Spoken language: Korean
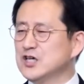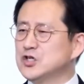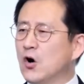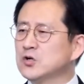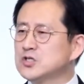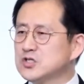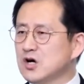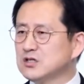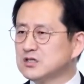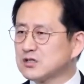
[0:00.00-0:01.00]

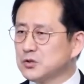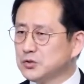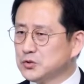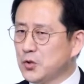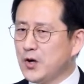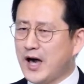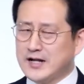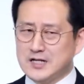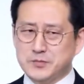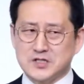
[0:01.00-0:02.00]
영적으로도
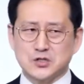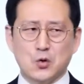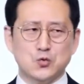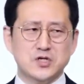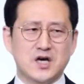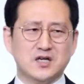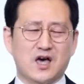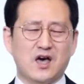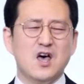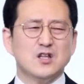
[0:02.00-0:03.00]
하나님께서
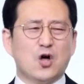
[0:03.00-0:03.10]
우리에게